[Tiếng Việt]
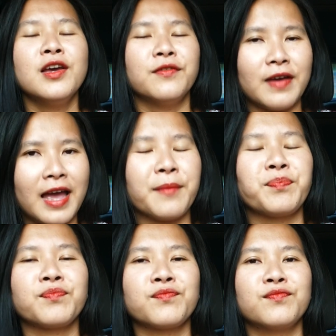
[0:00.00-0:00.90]
và
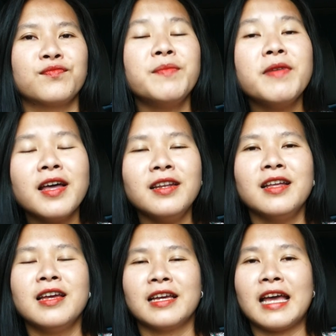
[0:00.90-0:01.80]
tiếp đến
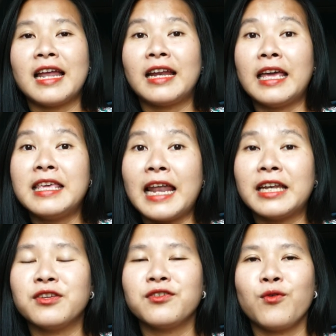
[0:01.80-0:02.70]
các anh hãy
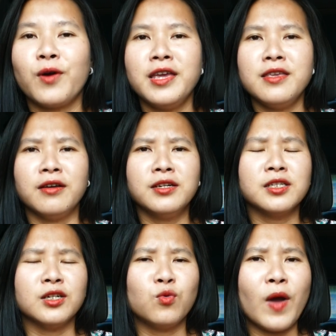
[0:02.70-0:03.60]
dành cho cô ấy những cái
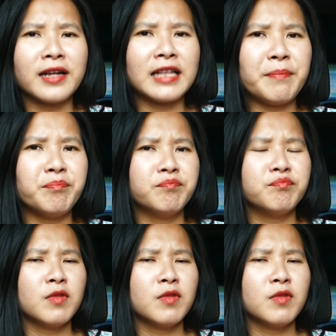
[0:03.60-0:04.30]
sự quan tâm